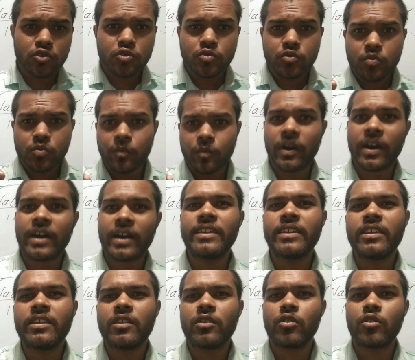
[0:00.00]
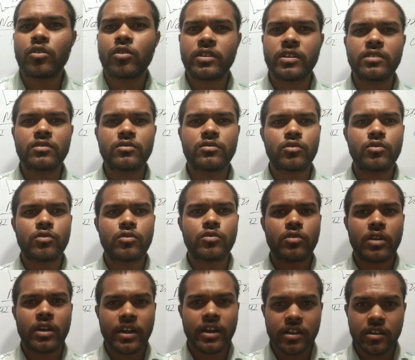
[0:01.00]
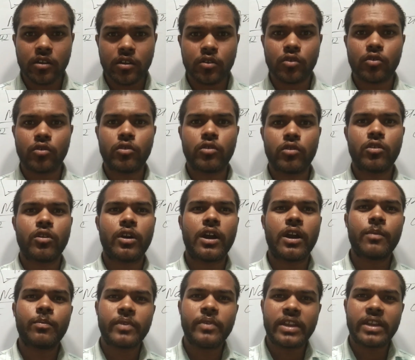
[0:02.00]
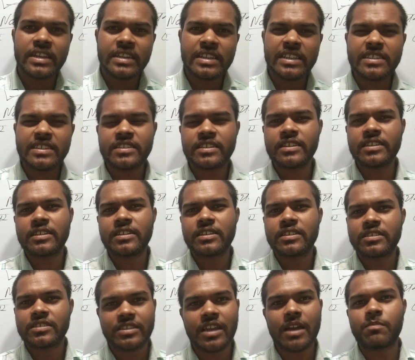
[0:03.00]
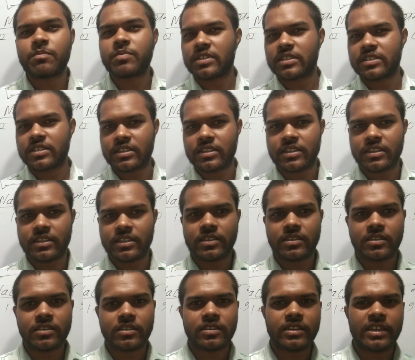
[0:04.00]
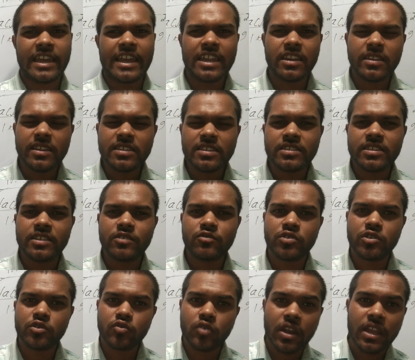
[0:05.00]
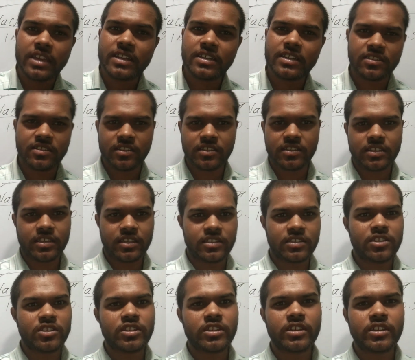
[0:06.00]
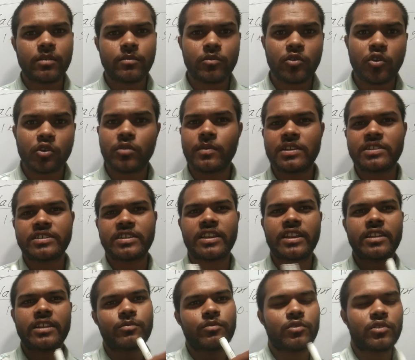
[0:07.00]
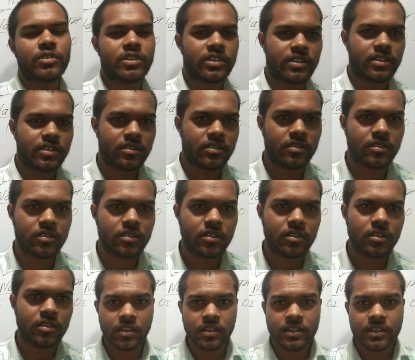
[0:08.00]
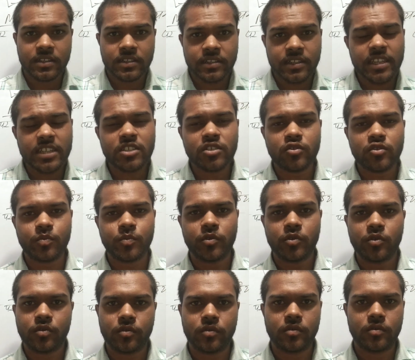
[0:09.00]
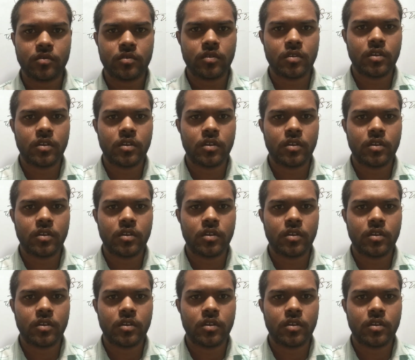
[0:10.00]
उस भारी ऑर्गन को अंग को आप एन से साफ कर सकते हैं एन से उसकी धुलाई कर सकते हैं जैसे कि हम नॉर्मल सेलाइन बोलते हैं नेक्स्ट उपयोग